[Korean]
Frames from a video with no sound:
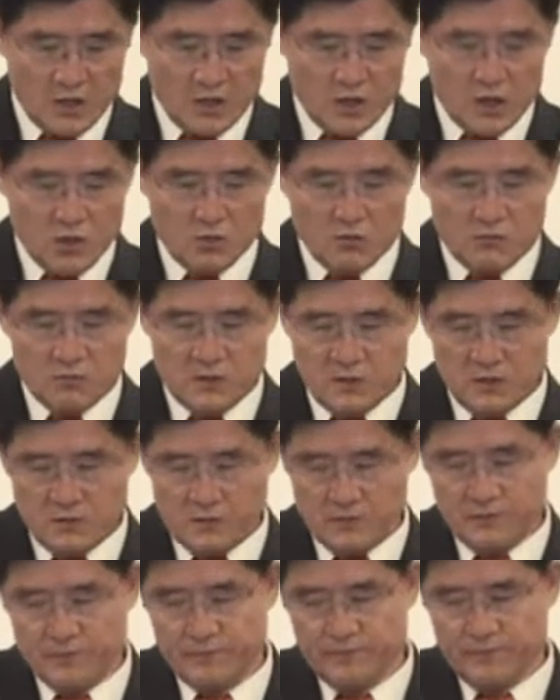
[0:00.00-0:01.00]
하나도 없다는
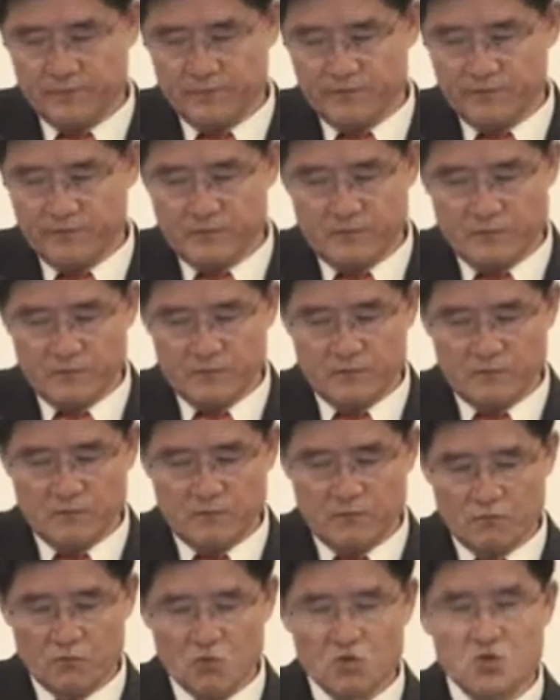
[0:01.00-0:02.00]
겁니다.
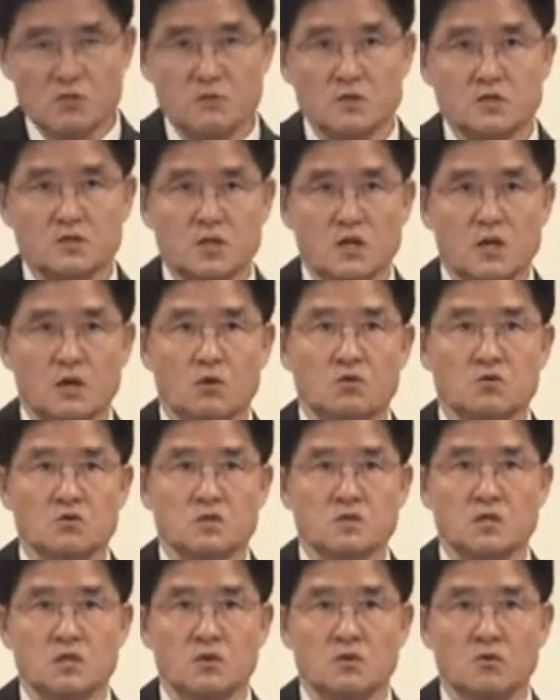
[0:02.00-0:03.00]
문제만 자꾸
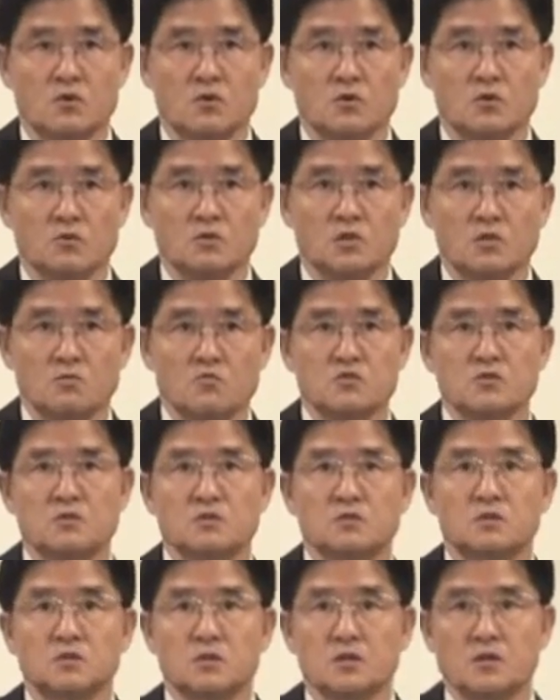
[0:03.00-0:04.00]
제시하고 이
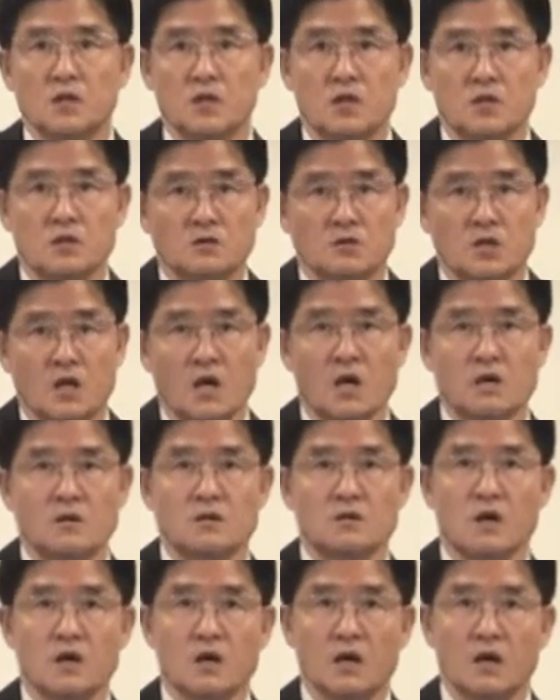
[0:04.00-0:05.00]
문제를 어떻게 해야 되는
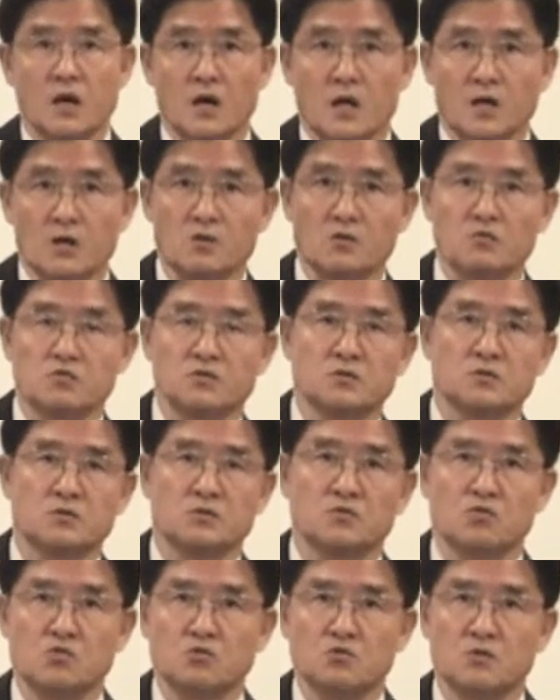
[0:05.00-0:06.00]
대안은 하나도 없이
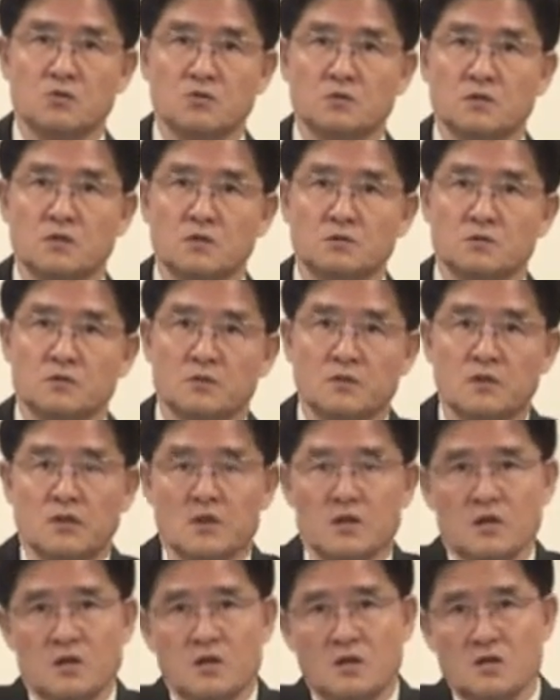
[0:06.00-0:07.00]
그냥 소설 끝내서
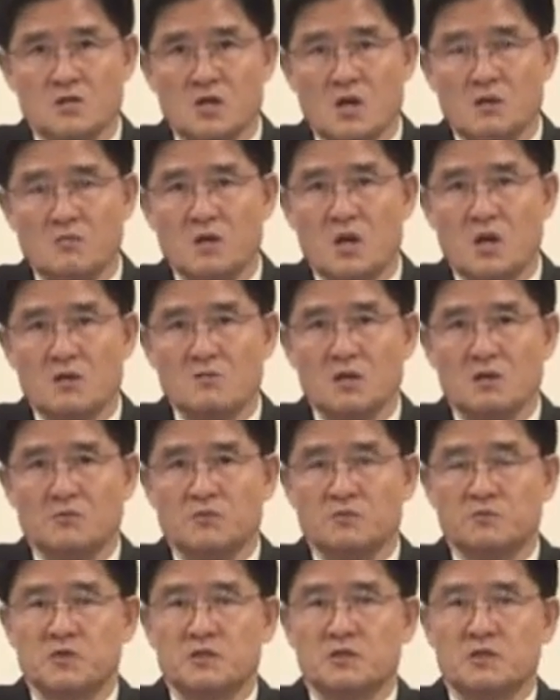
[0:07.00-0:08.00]
참 마음이
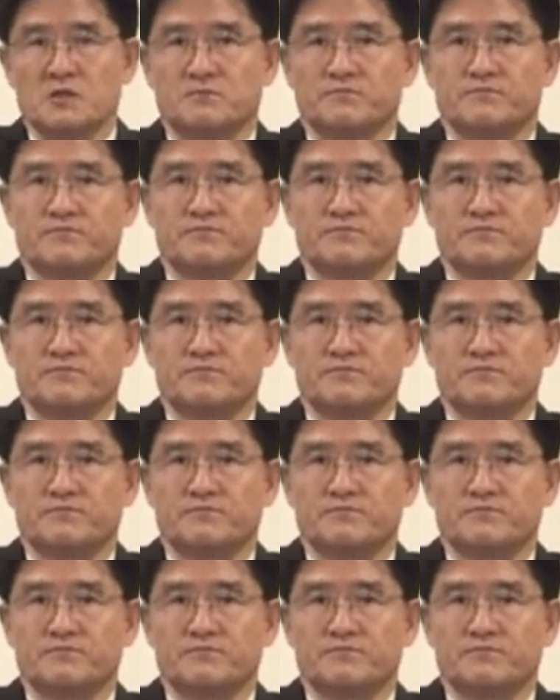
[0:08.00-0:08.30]
아픕니다.